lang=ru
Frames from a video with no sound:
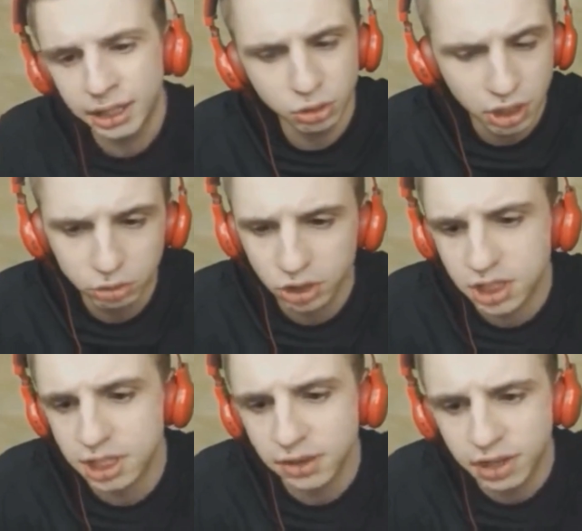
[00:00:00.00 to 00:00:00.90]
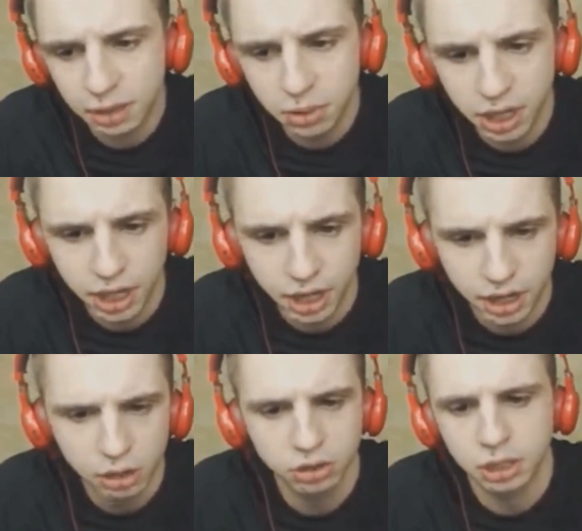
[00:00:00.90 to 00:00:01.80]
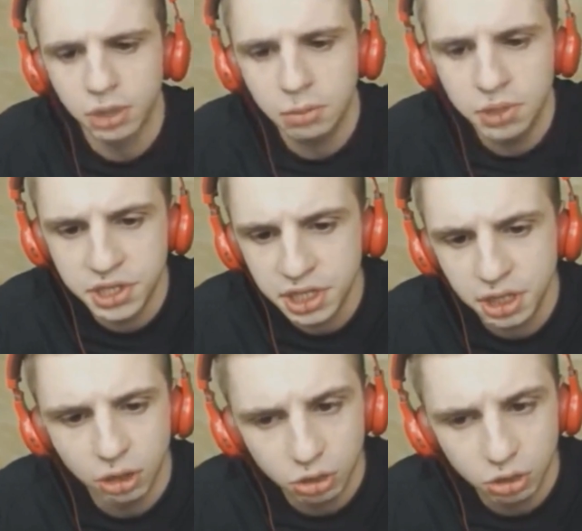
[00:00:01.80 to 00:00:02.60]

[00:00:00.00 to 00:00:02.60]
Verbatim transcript: Это только вот тот состав, э, как он там, да, ABC да, да.